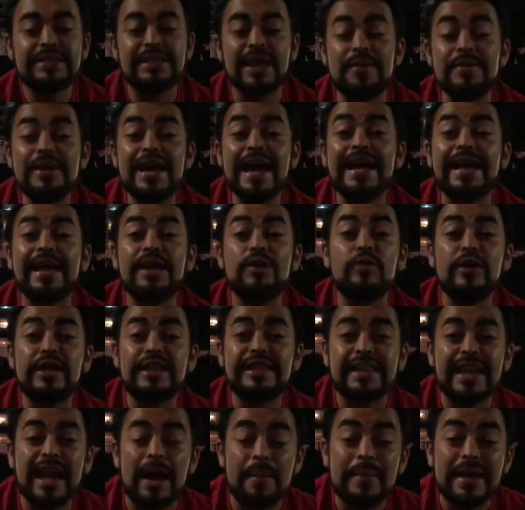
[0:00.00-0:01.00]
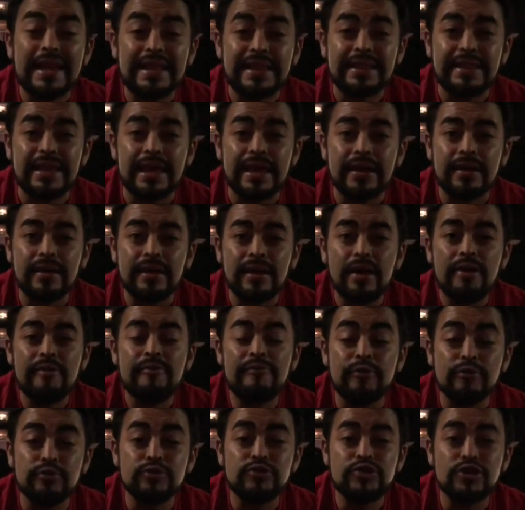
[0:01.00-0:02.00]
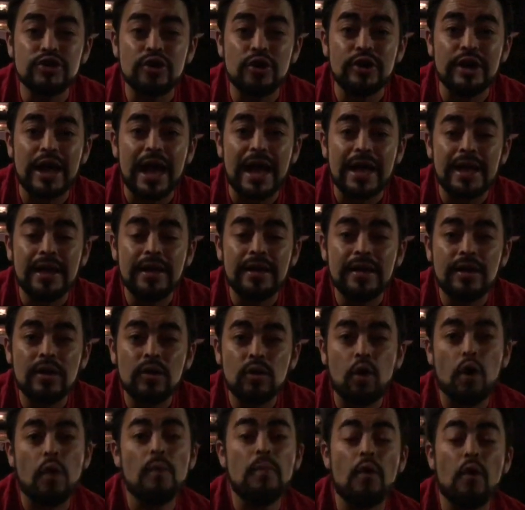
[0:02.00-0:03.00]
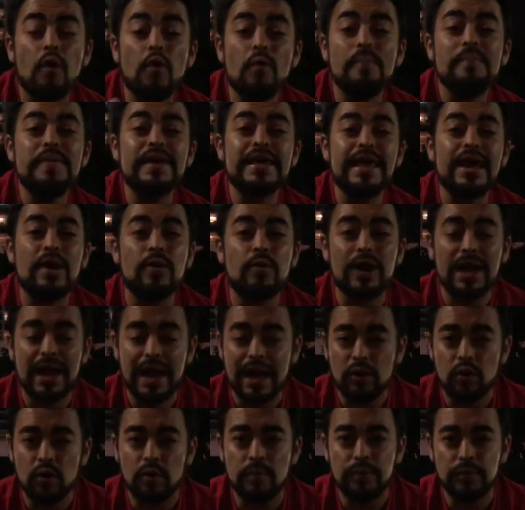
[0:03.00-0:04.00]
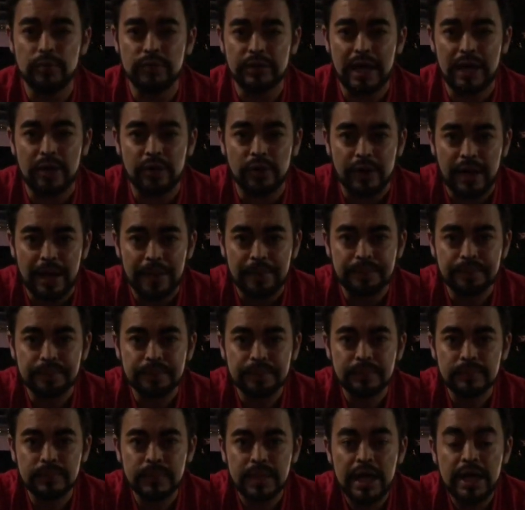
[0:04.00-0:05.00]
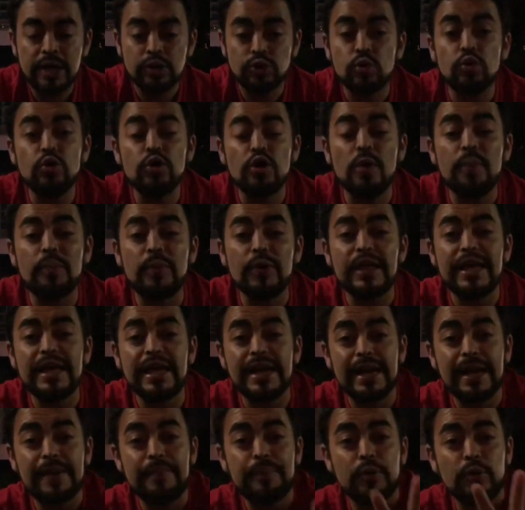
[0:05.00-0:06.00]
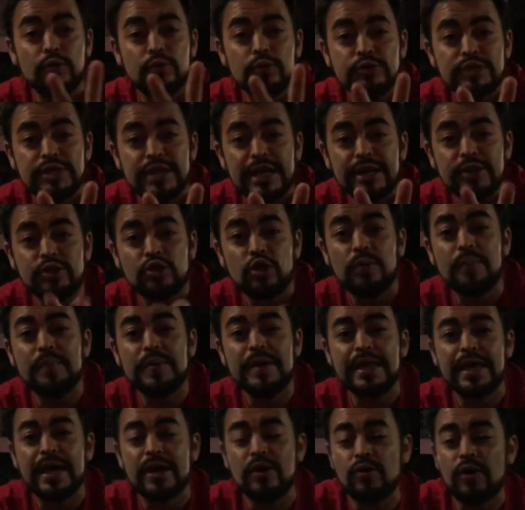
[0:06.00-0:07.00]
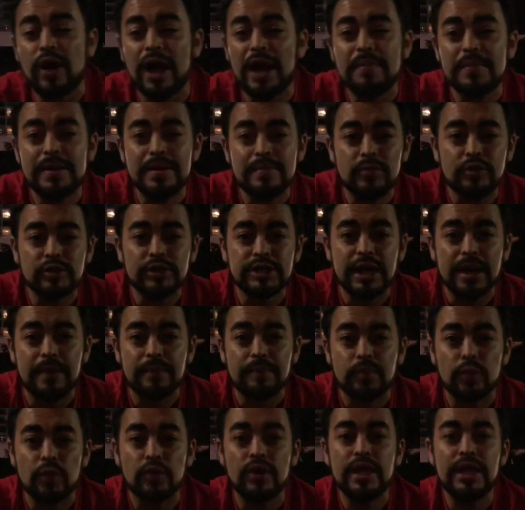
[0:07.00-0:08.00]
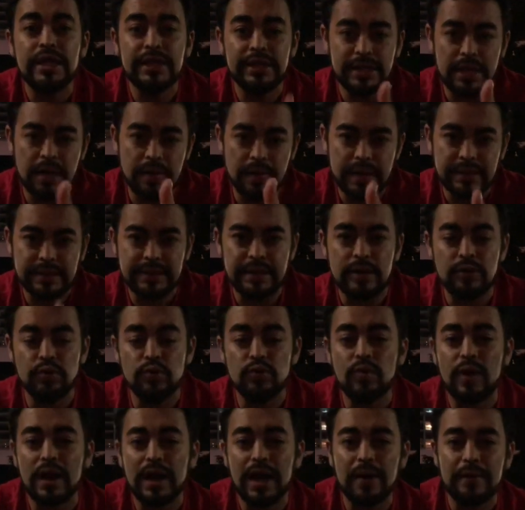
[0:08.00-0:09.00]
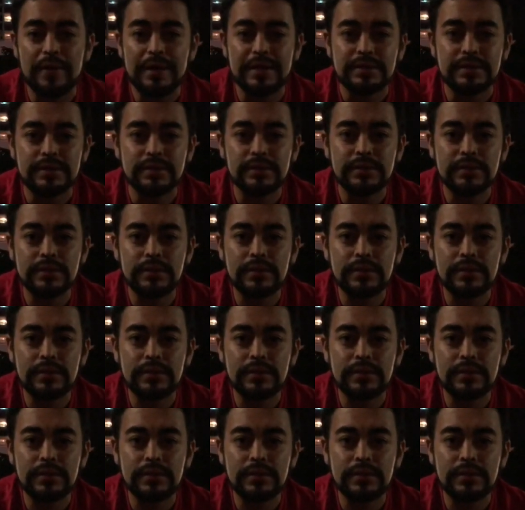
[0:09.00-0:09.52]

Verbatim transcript: ¿Sabías que nuestra mente funciona como un video en la computadora? Tú no puedes reproducir dos videos al mismo tiempo, debe ser uno a la vez.